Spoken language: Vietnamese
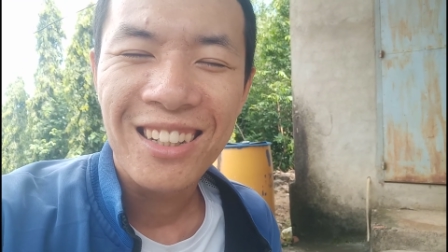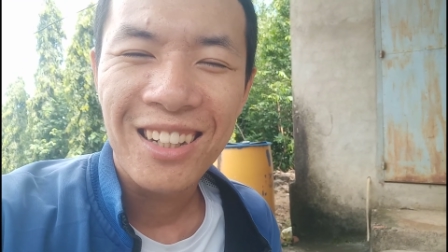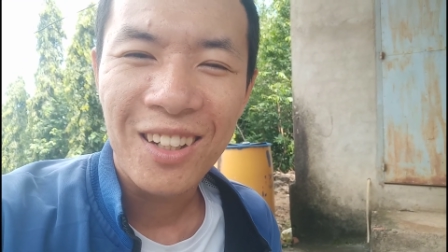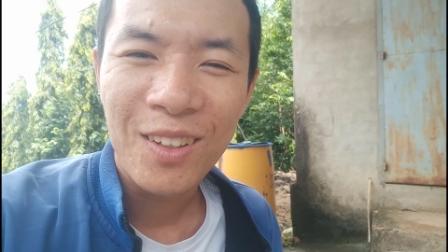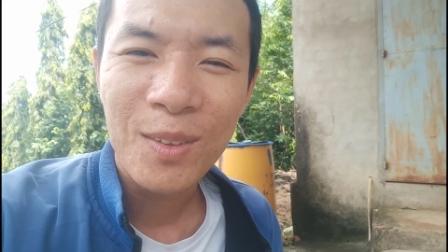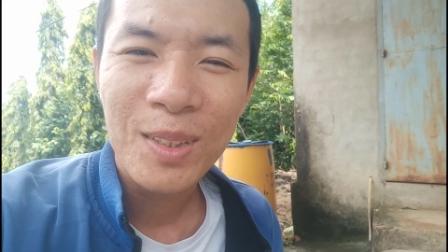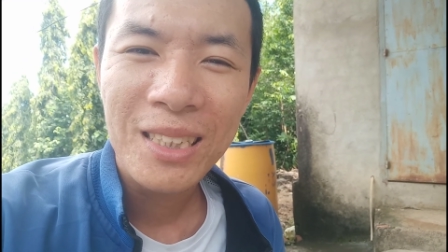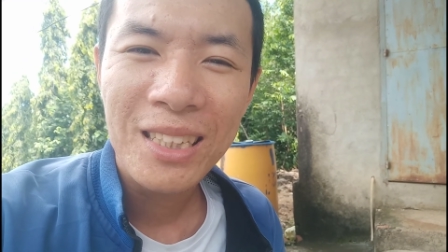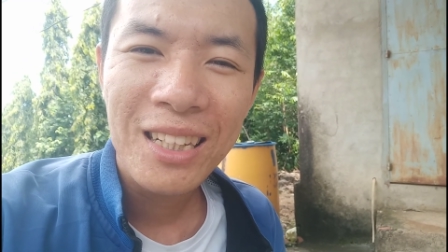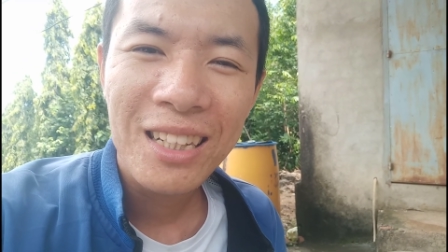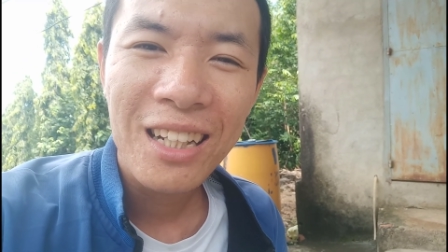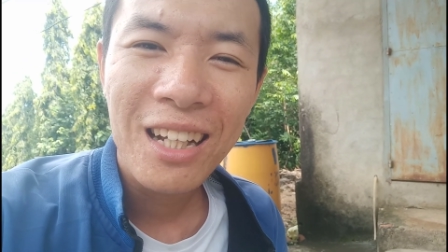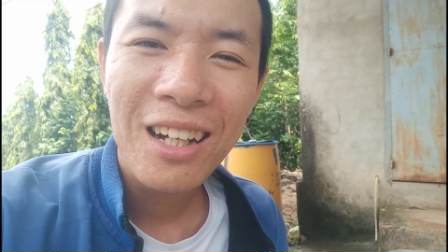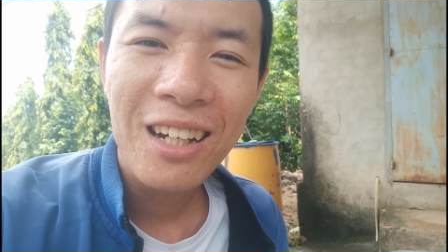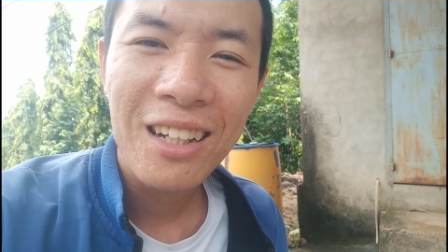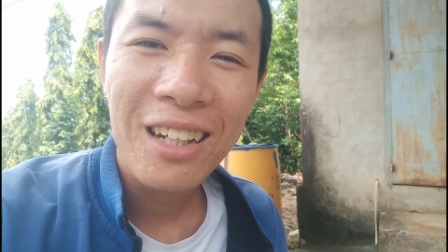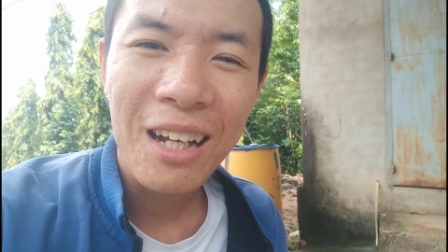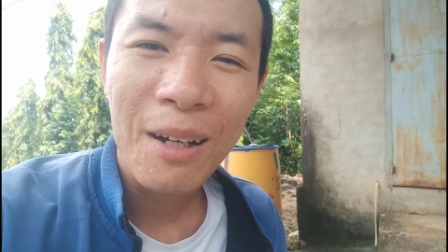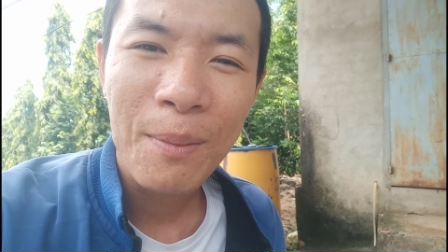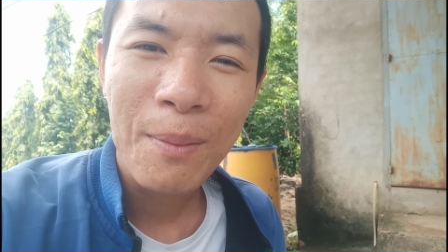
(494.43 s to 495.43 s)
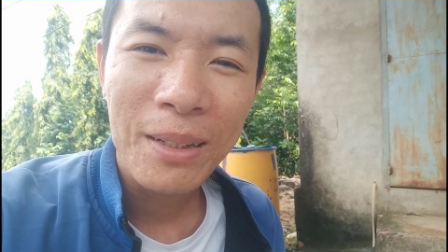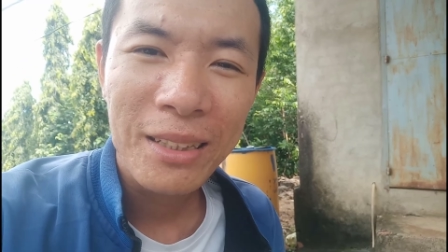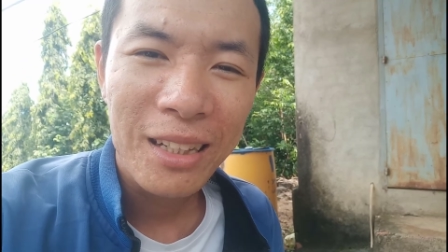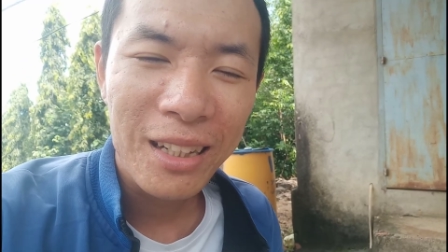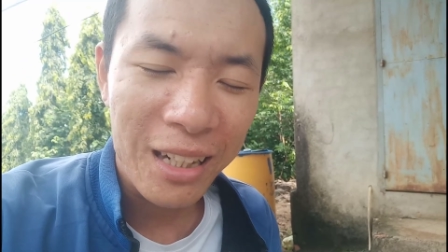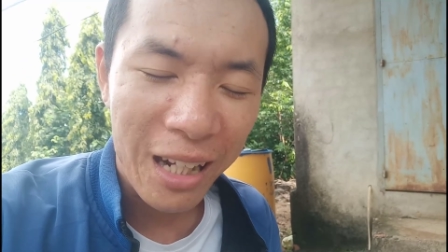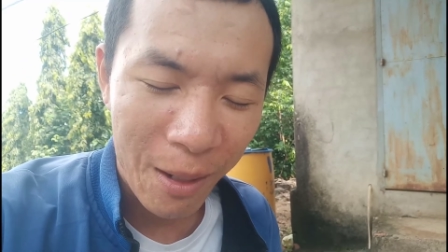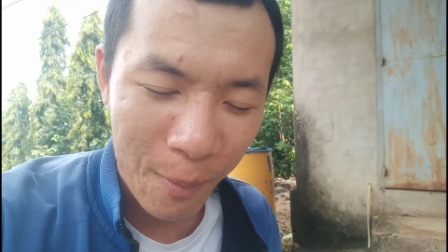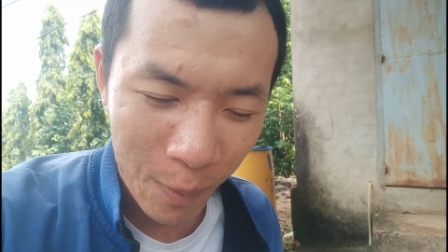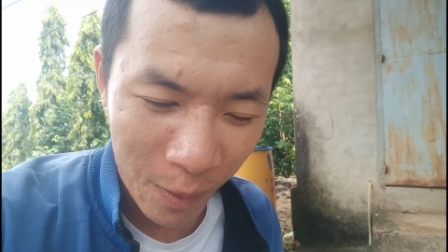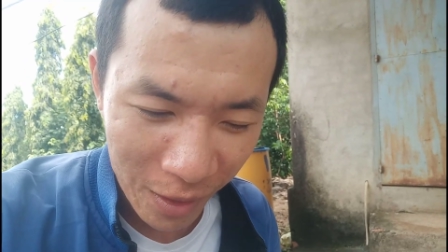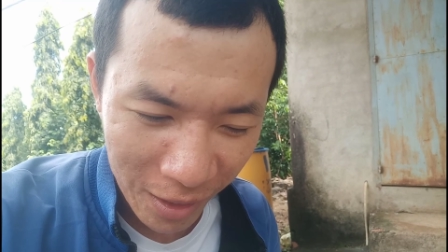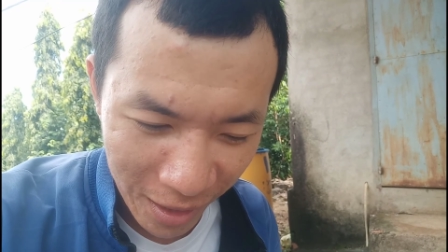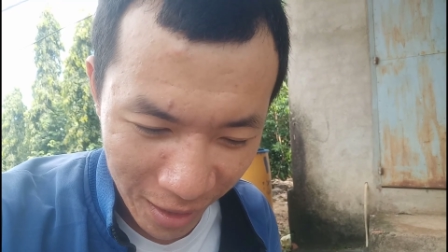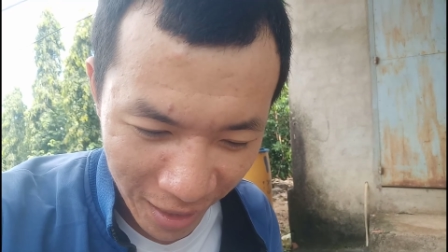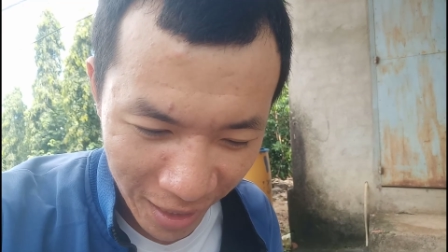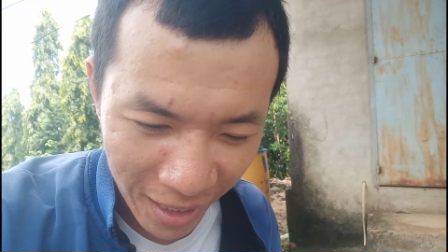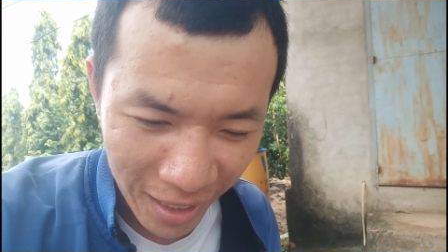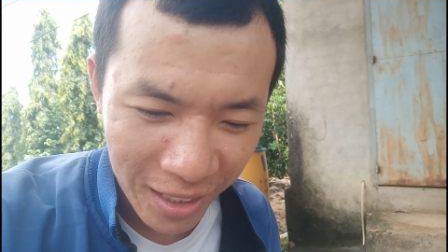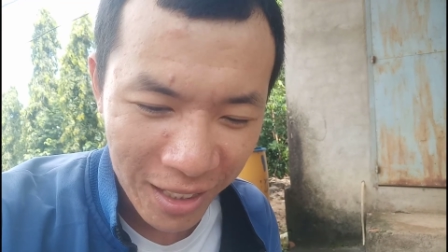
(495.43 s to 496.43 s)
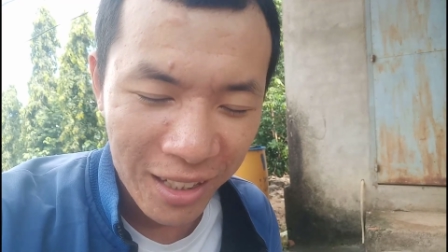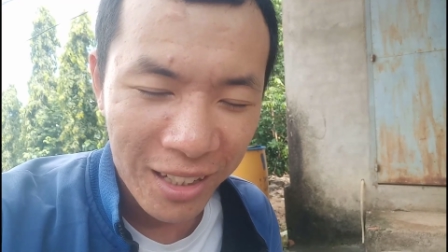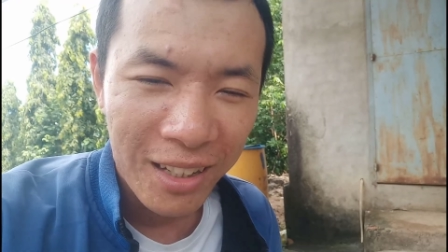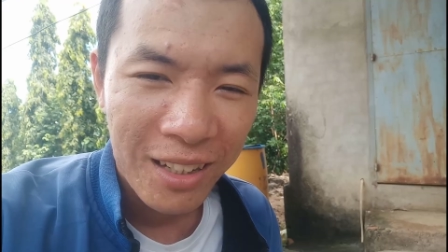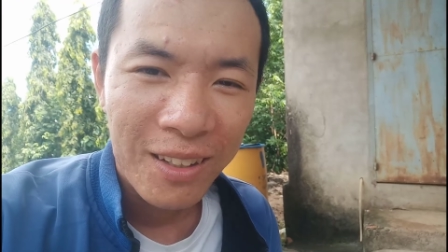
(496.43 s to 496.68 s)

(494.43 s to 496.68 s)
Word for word: Và mình xin cảm ơn tất cả mọi người ha.